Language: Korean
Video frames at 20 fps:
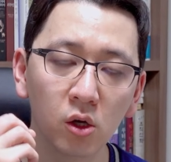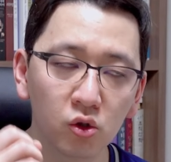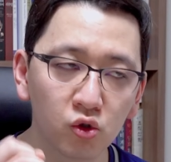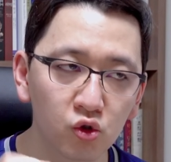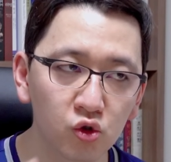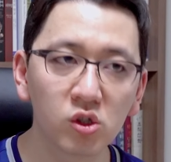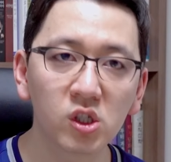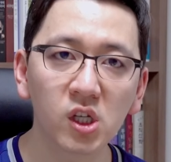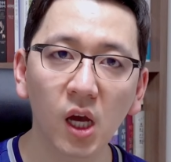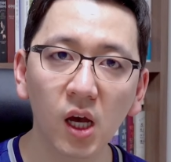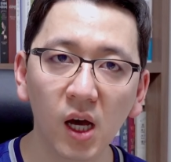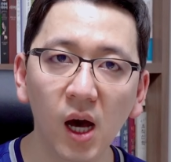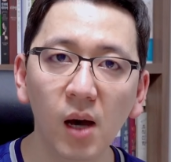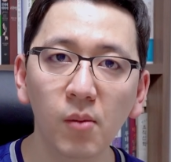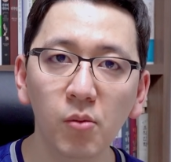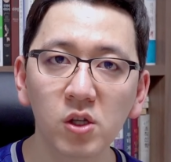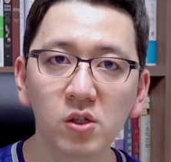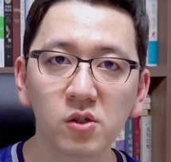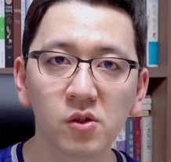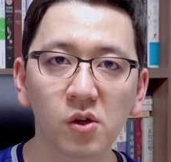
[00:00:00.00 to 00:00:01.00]

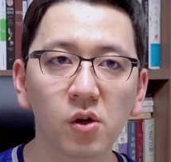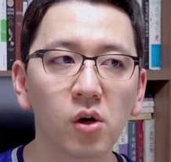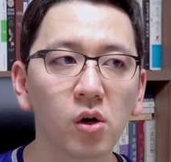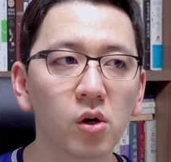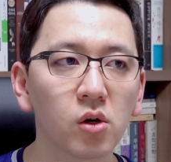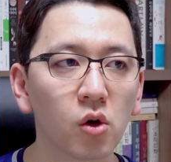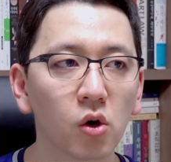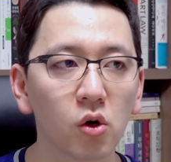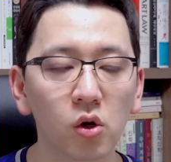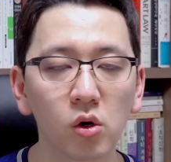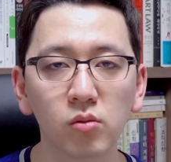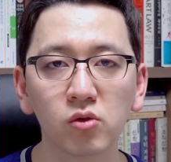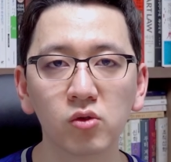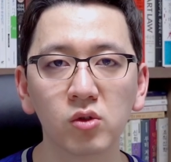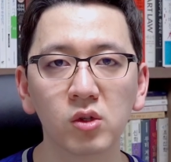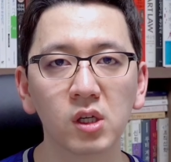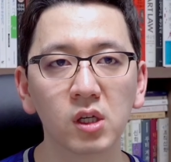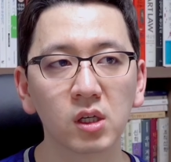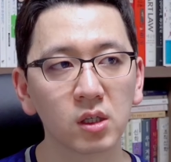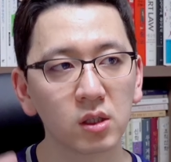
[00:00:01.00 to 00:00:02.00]
주창하면서
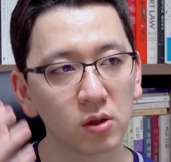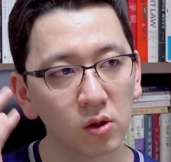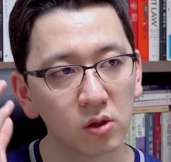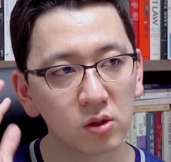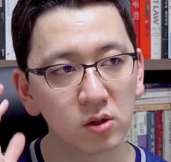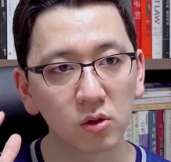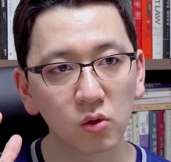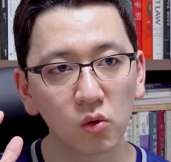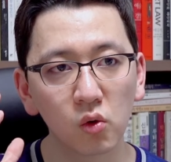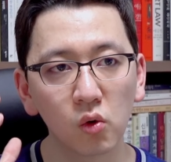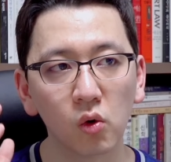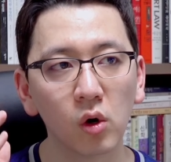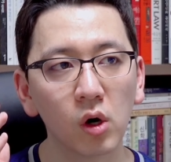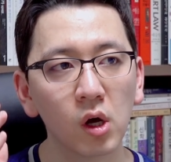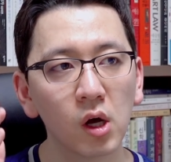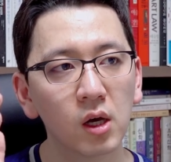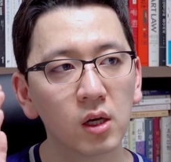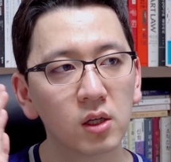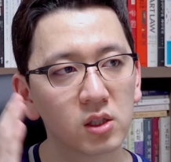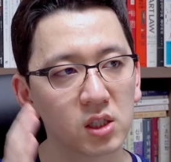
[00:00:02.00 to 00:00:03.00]
여러분들이 그걸 듣고
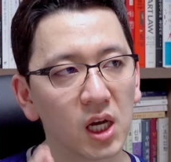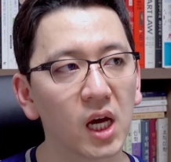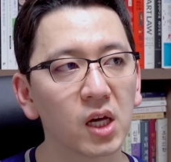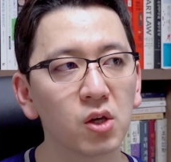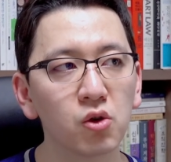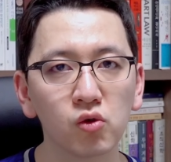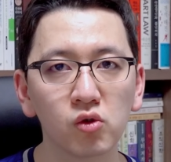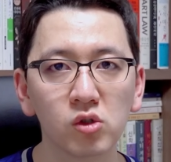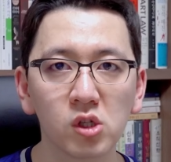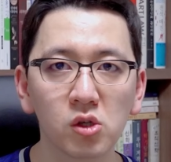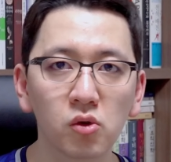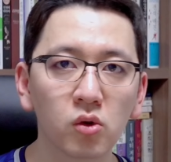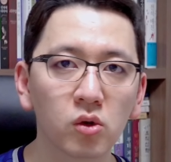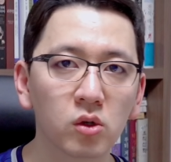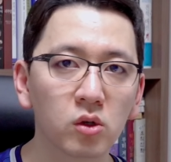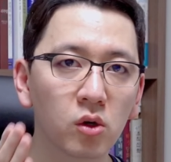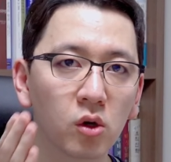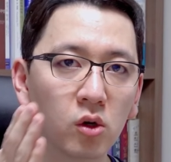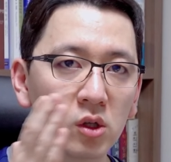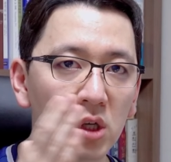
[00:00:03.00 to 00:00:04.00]
자유의지로
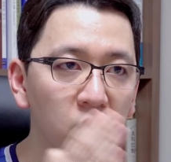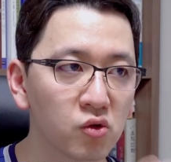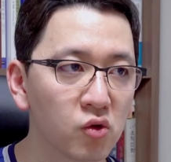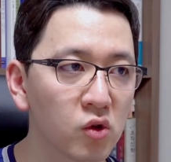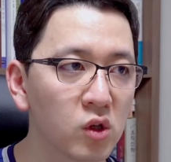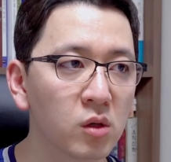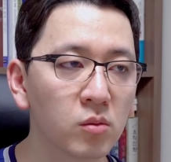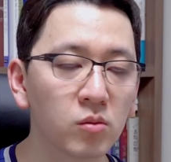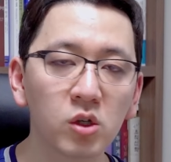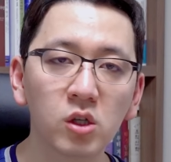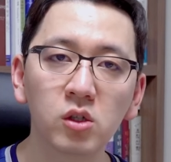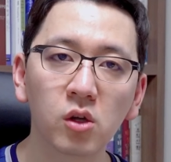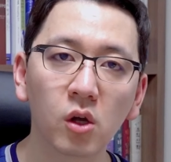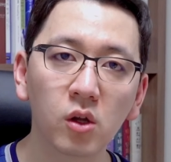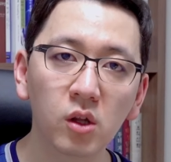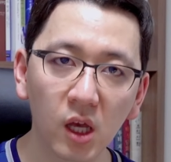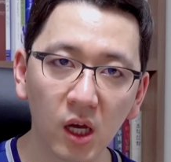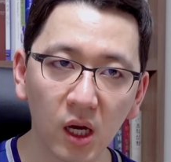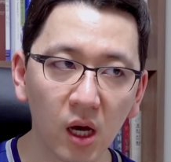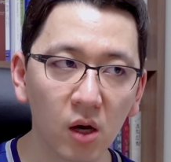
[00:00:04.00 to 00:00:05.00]
그거 예수님을
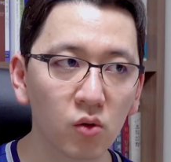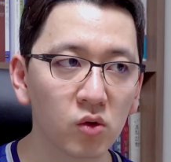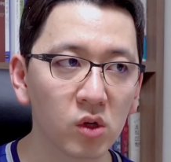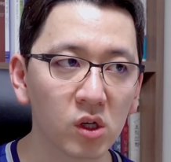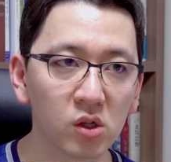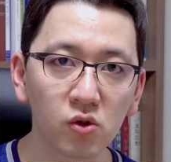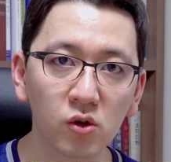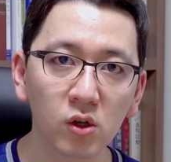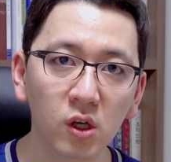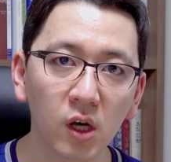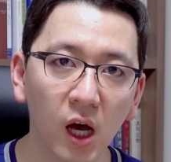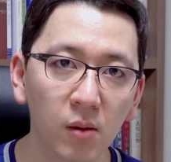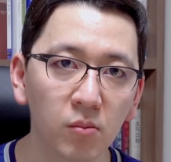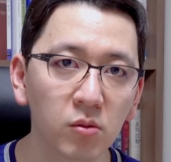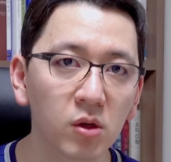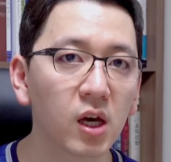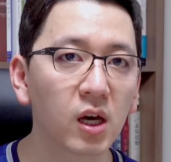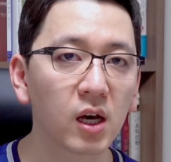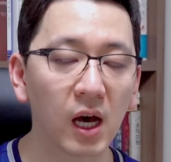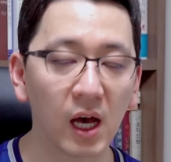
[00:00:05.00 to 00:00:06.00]
선택하고 예수님과
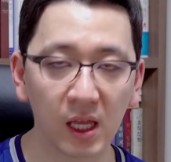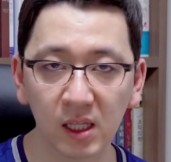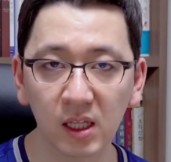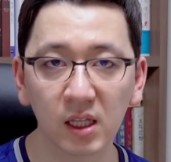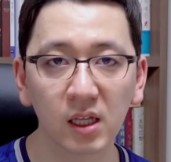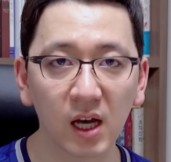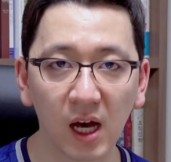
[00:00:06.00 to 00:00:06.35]
함께 가,